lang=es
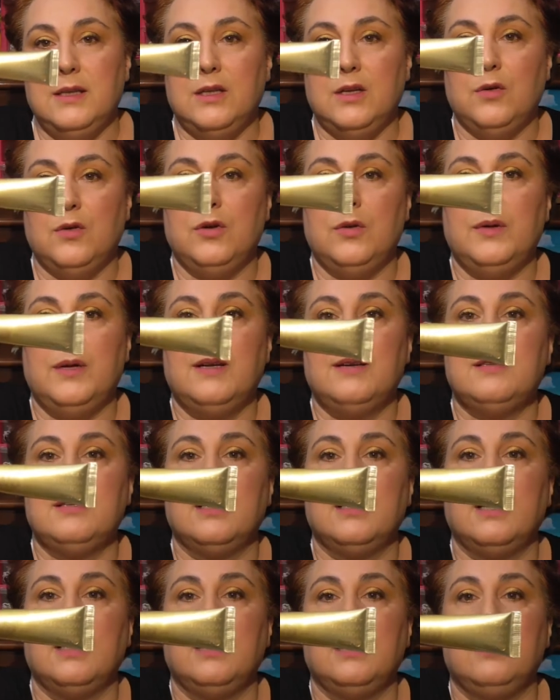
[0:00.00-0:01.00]
Digo, no voy a
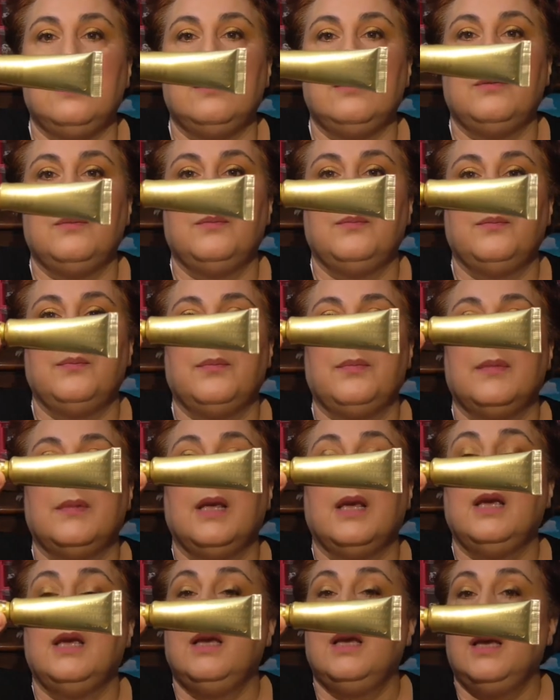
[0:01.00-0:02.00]
estrenar el...
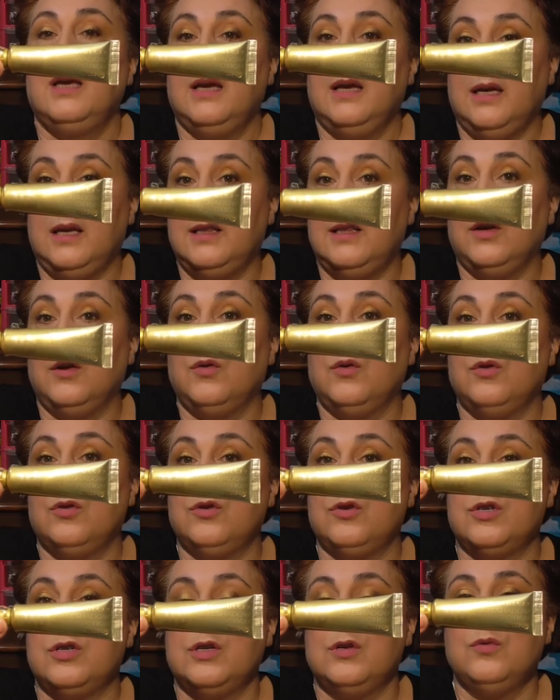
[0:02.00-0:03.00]
Y tengo
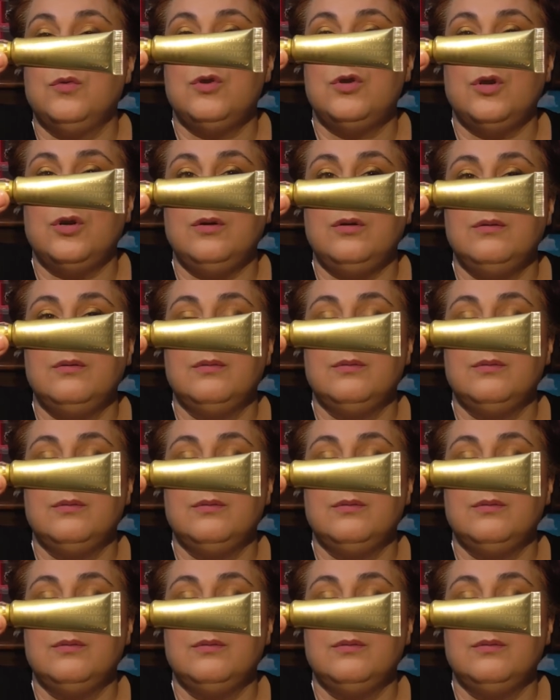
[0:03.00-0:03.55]
otros en uso,